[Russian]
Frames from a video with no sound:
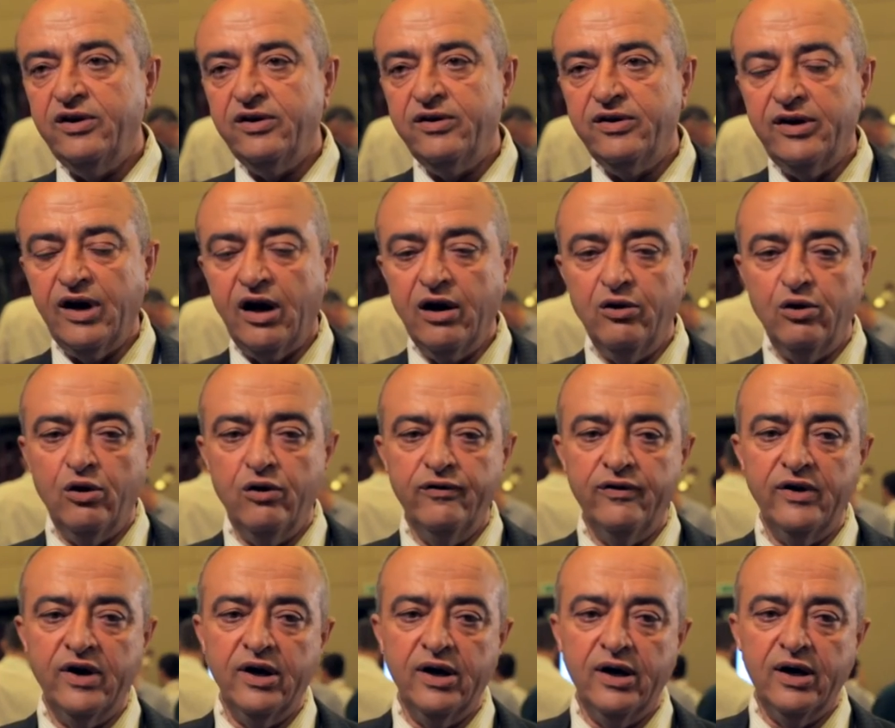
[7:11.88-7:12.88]

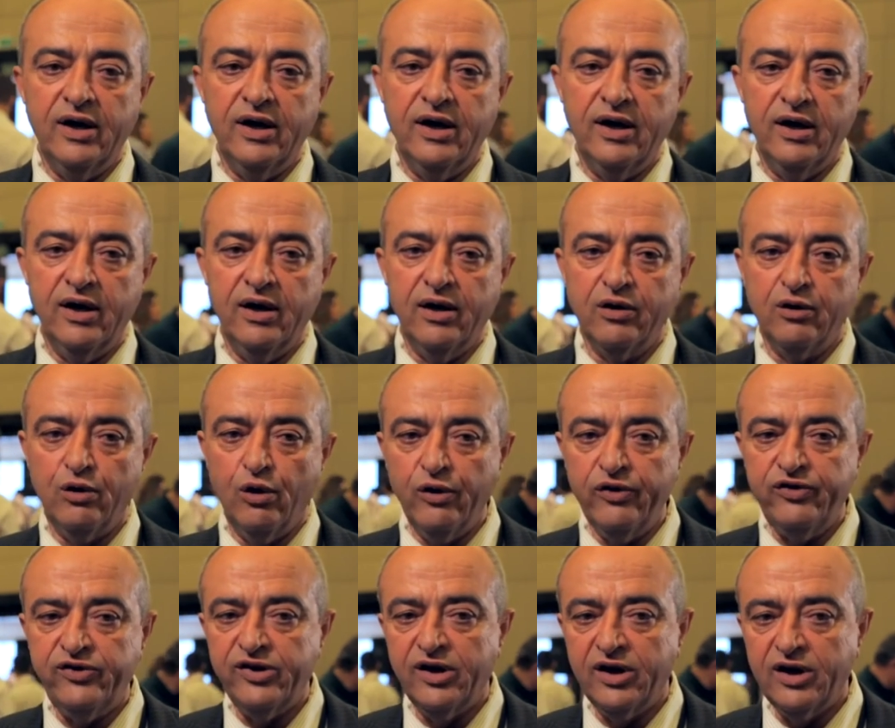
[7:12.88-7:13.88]
такого э,
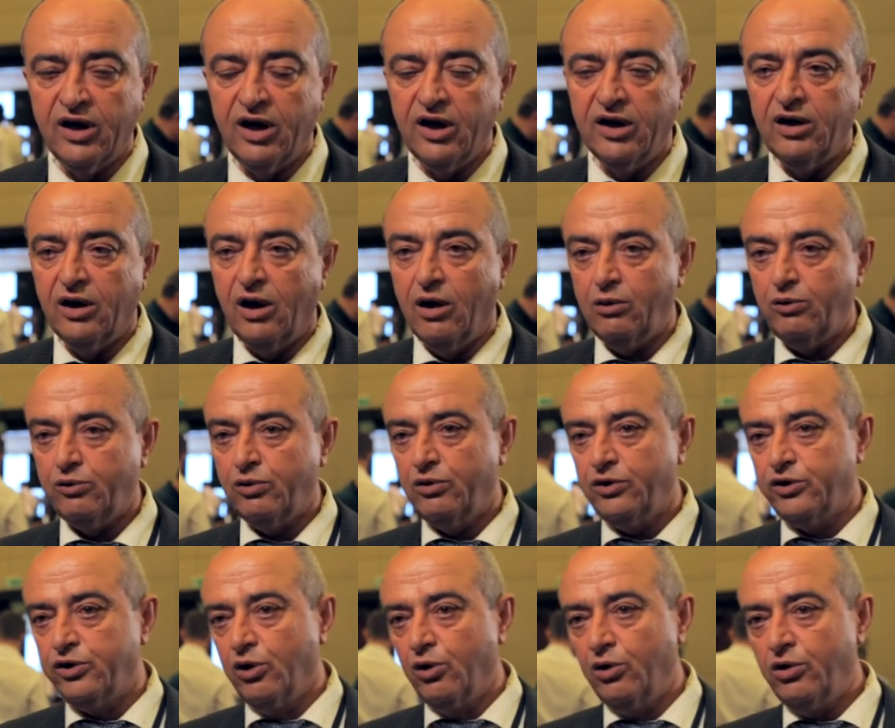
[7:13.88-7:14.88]
гостя, как Артур
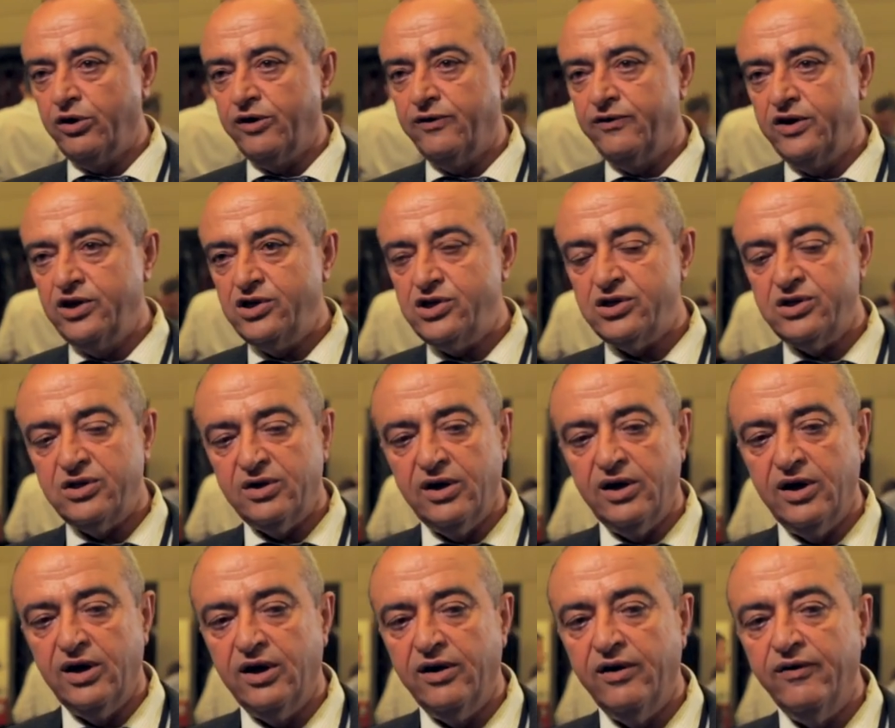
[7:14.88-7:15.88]
Георгиевич,
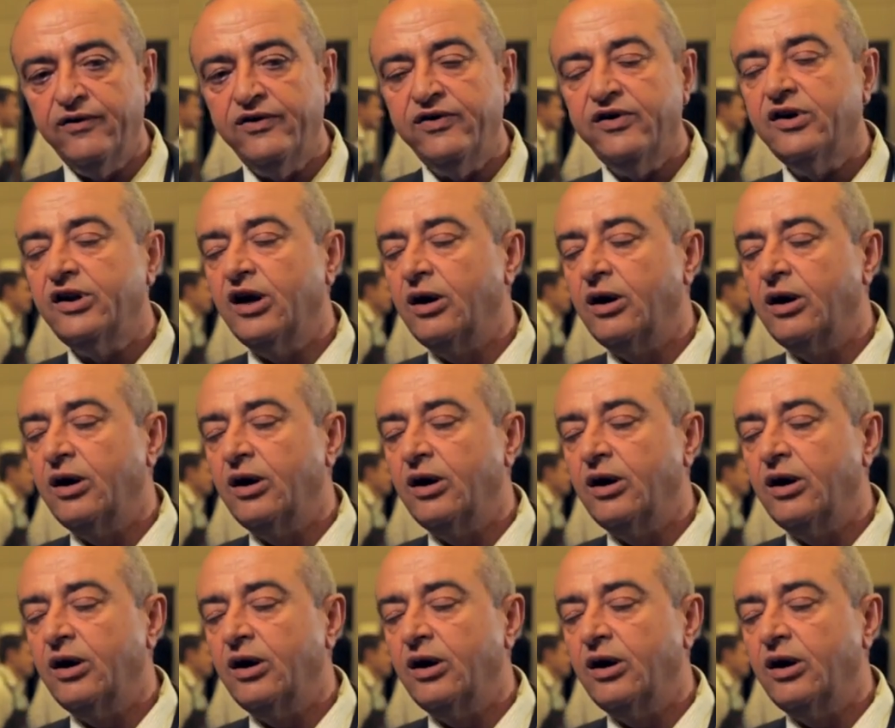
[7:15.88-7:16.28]
э, всегда